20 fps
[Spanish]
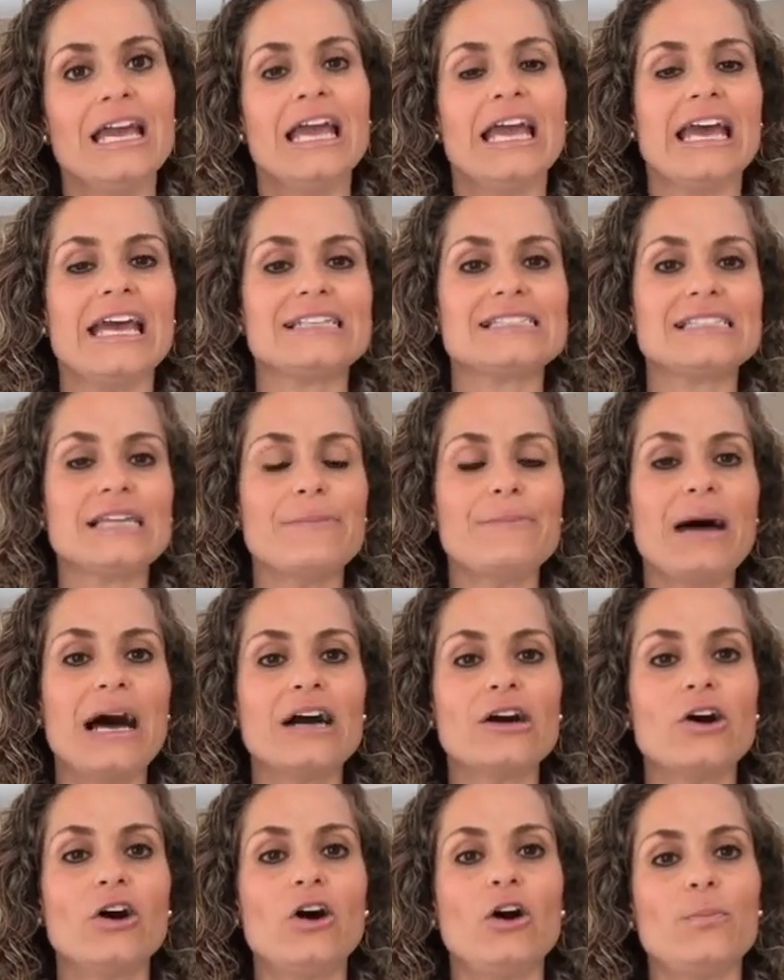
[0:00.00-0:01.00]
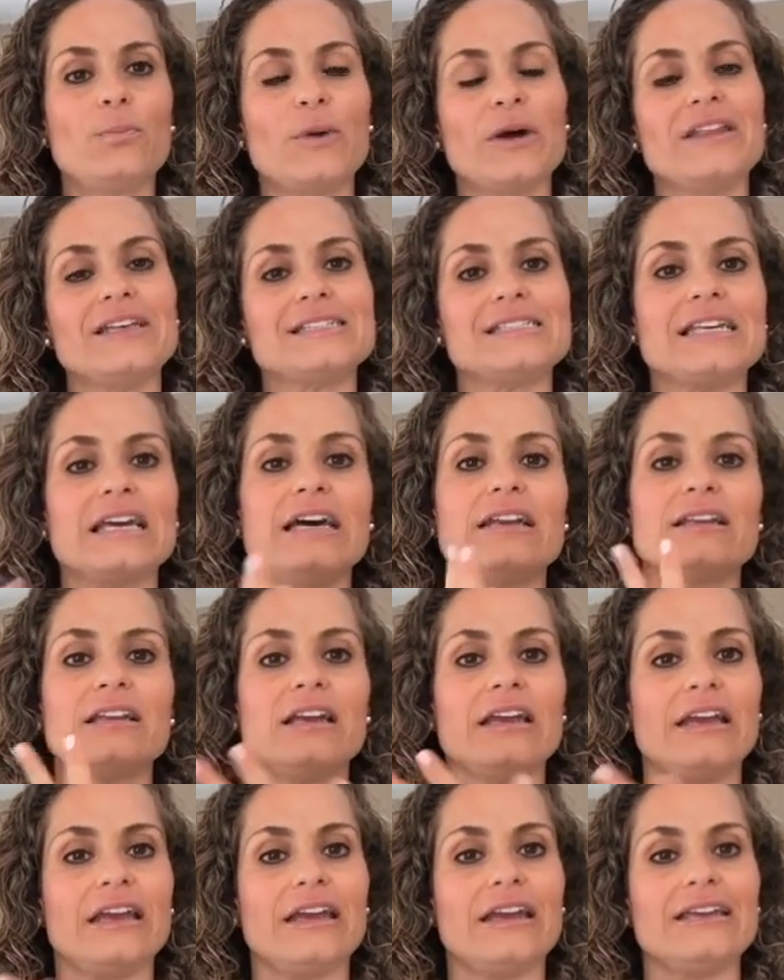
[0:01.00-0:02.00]
Este mango puede ser
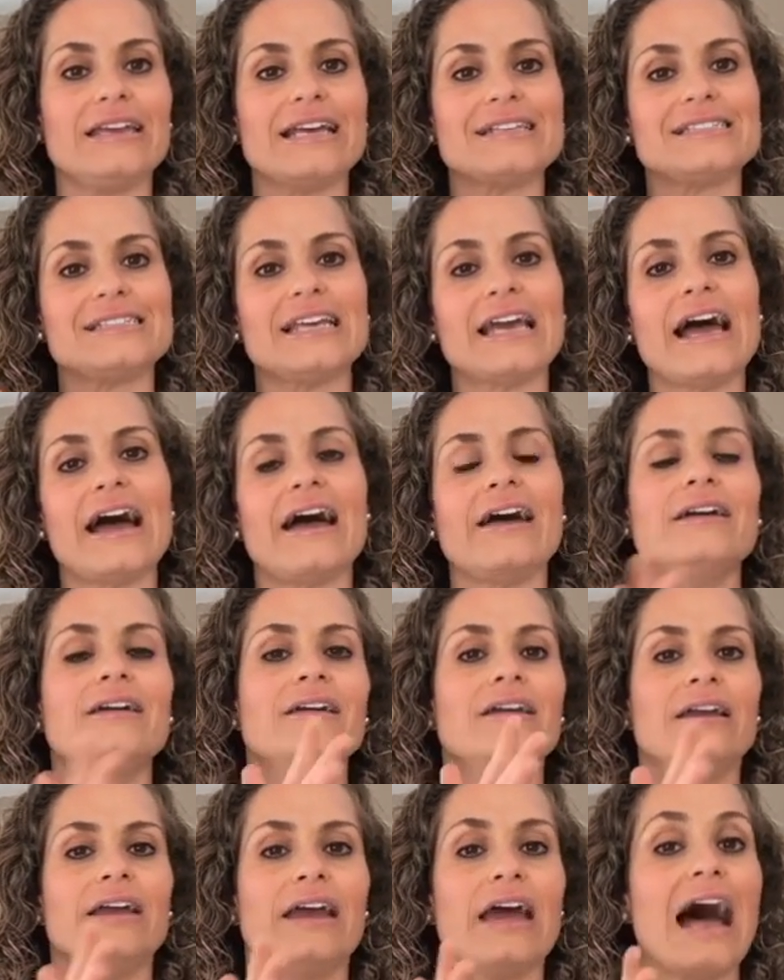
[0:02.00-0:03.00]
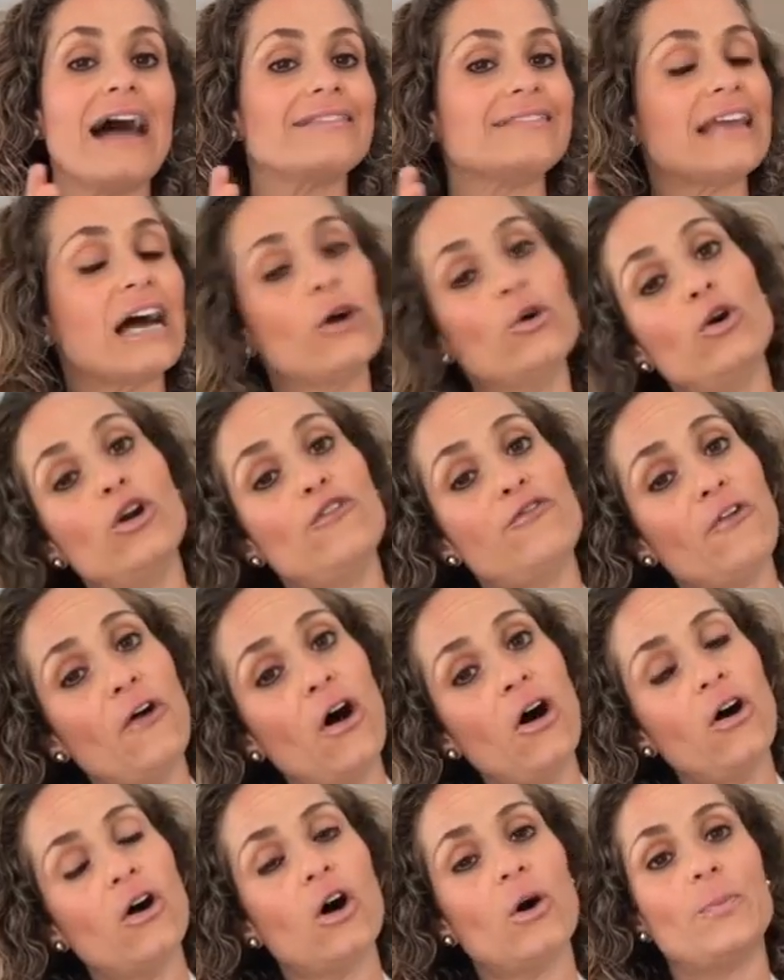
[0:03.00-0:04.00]
eh, ya sea
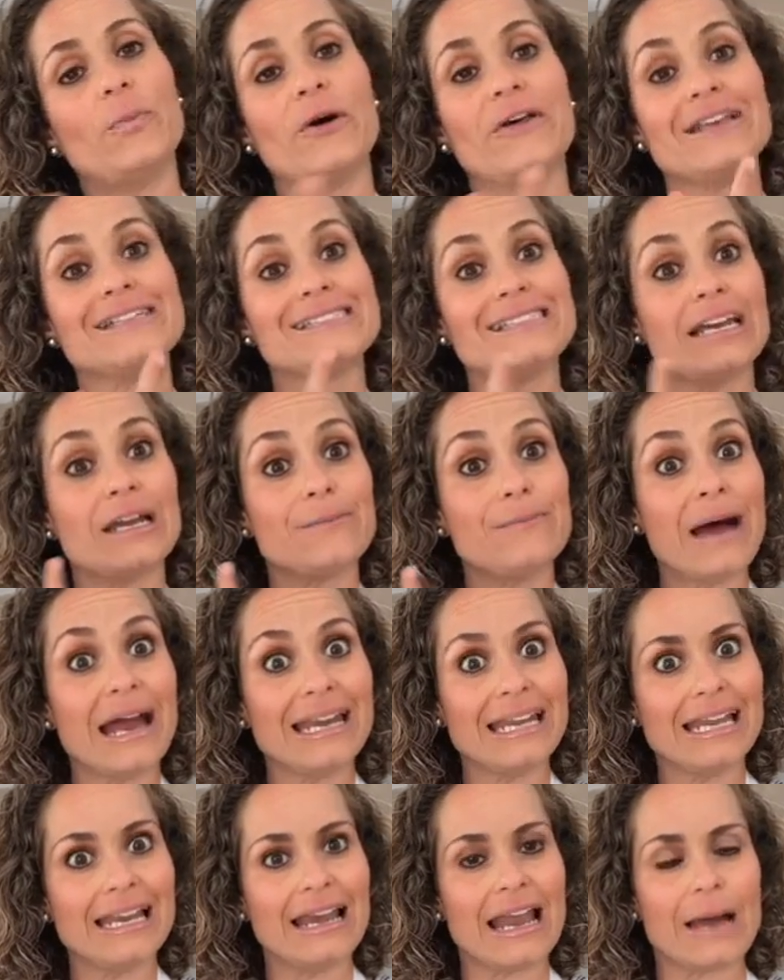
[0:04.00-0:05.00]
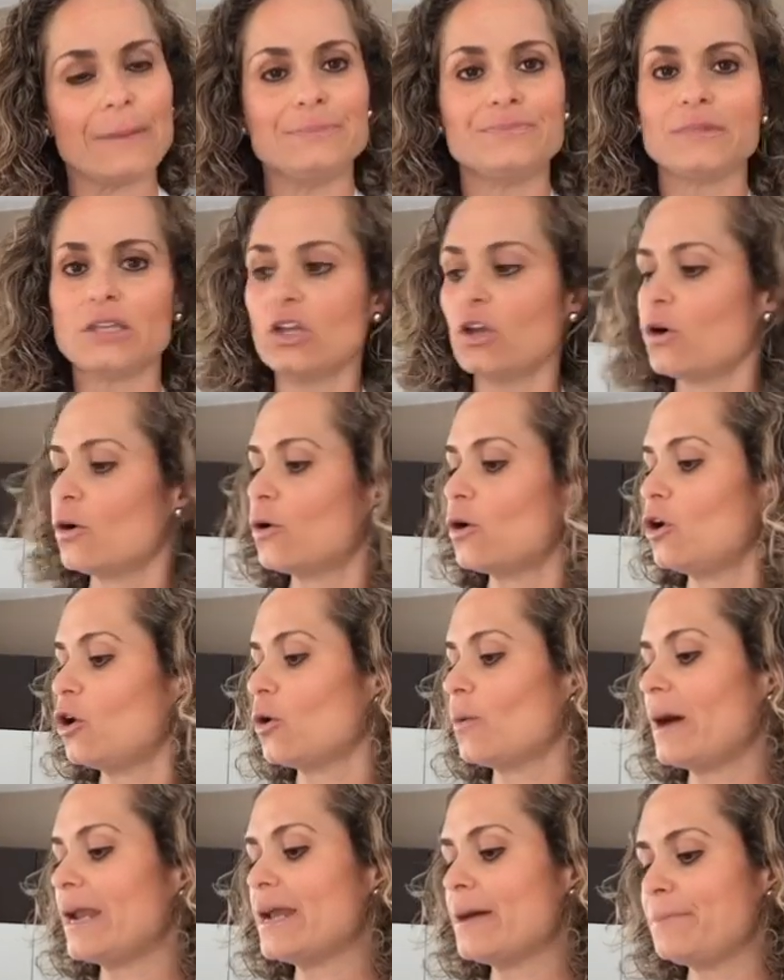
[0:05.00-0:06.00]
ataulfo o puede ser manila. Lo, lo
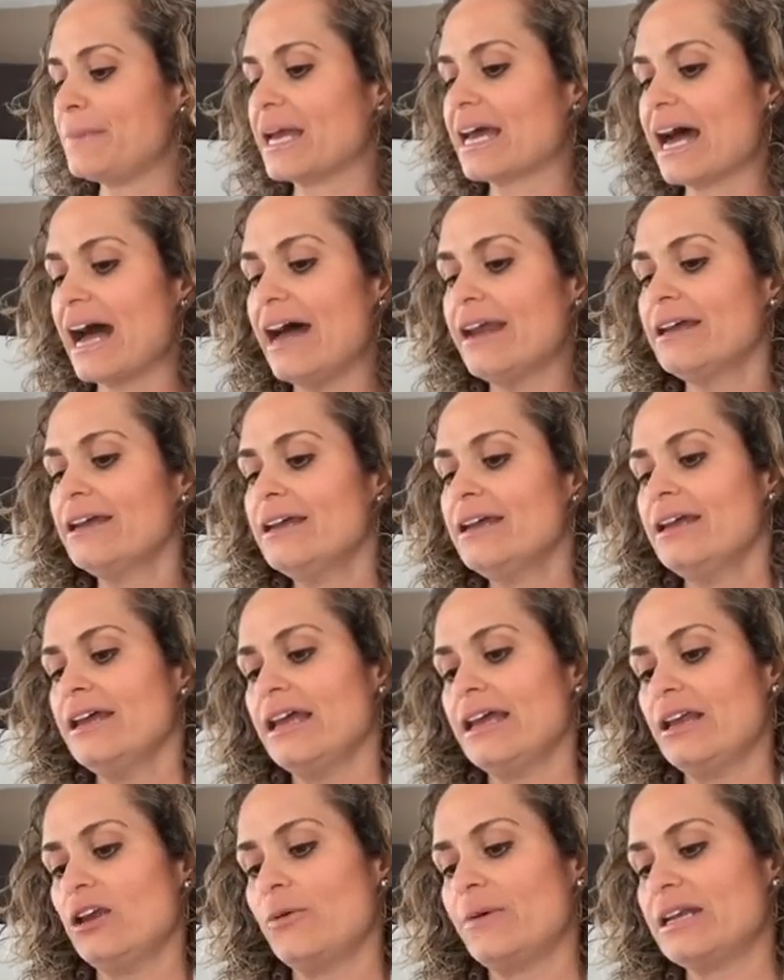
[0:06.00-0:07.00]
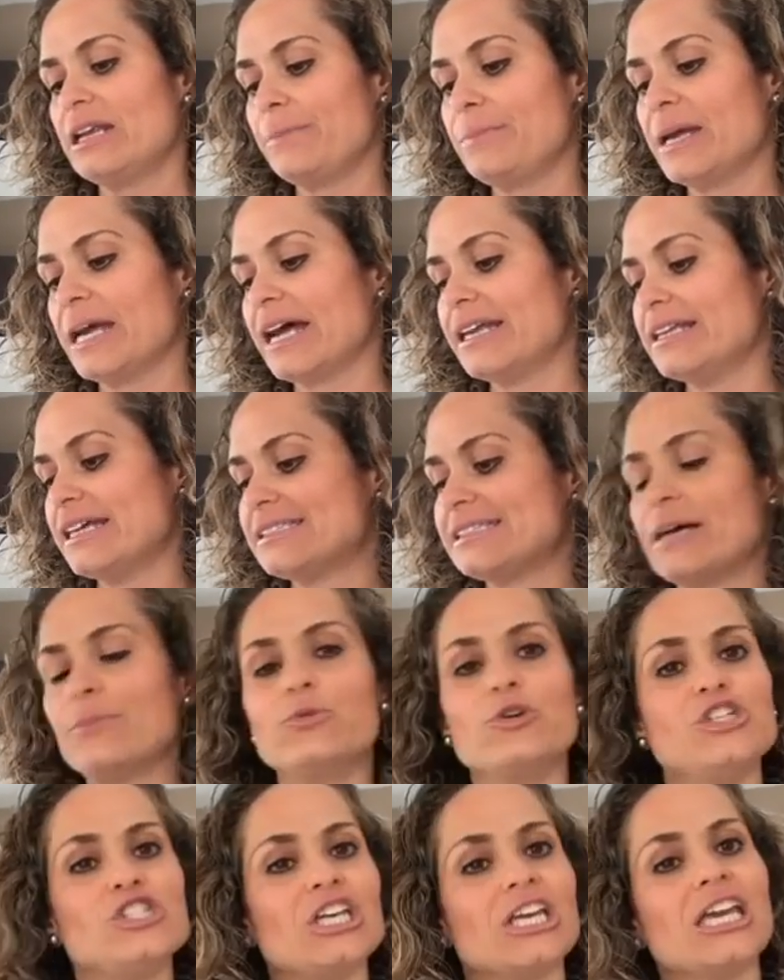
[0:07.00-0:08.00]
van a picar eh, lo van a picar ya sea
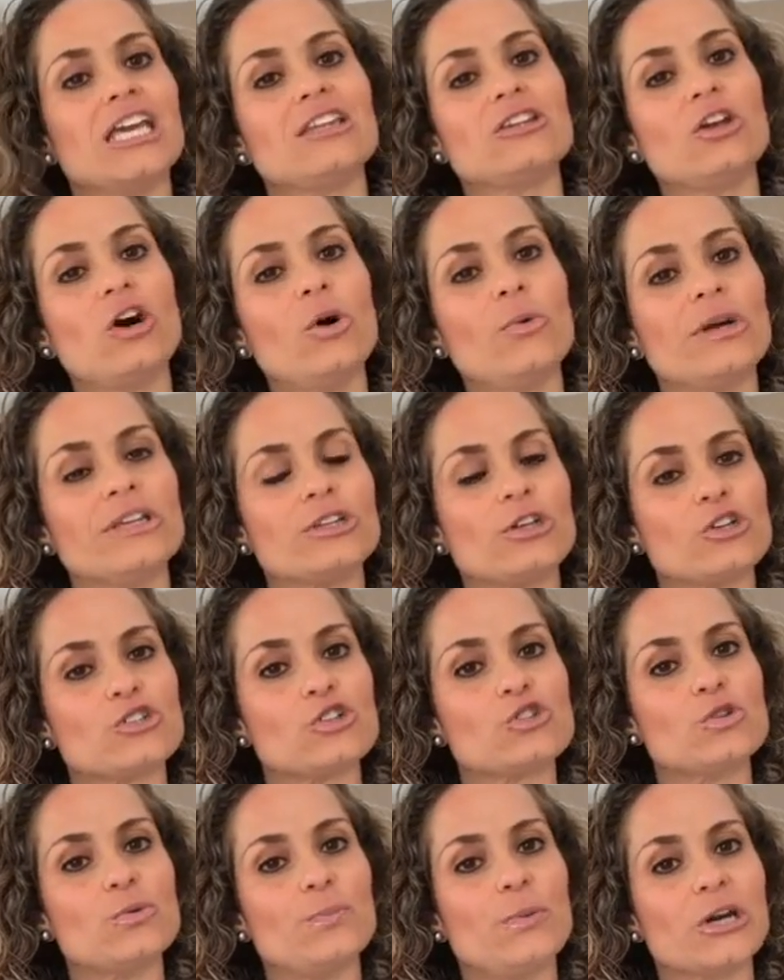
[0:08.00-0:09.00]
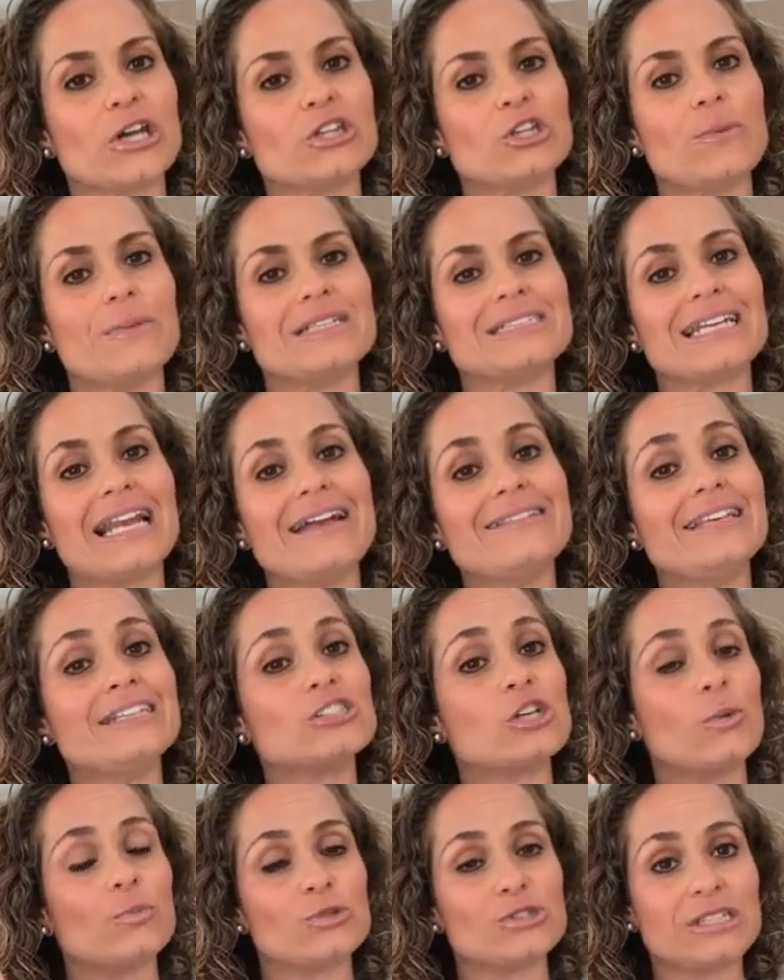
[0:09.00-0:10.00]
muy chiquito o en trozos un poquito más grandes,
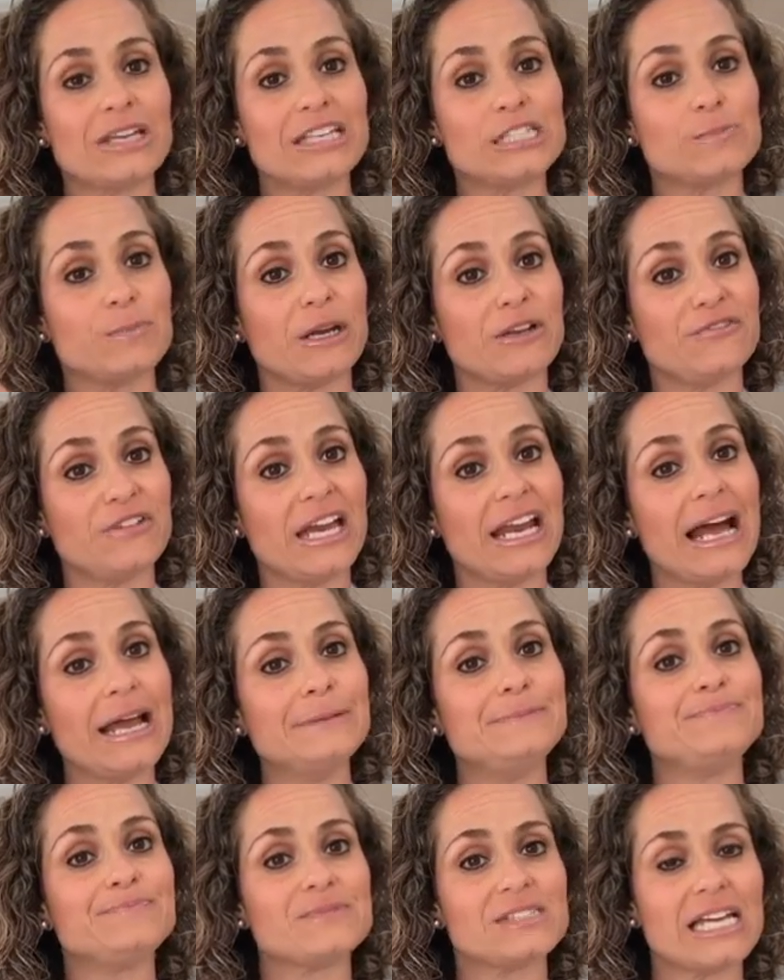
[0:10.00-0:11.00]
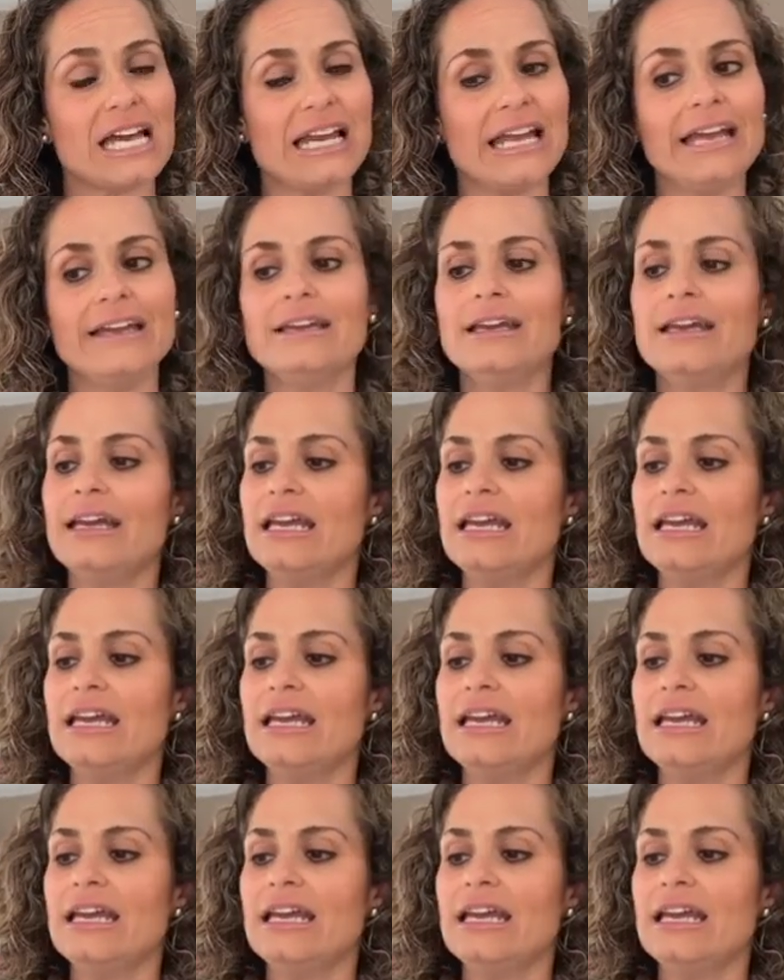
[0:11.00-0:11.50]
como ustedes prefieran, ¿sale?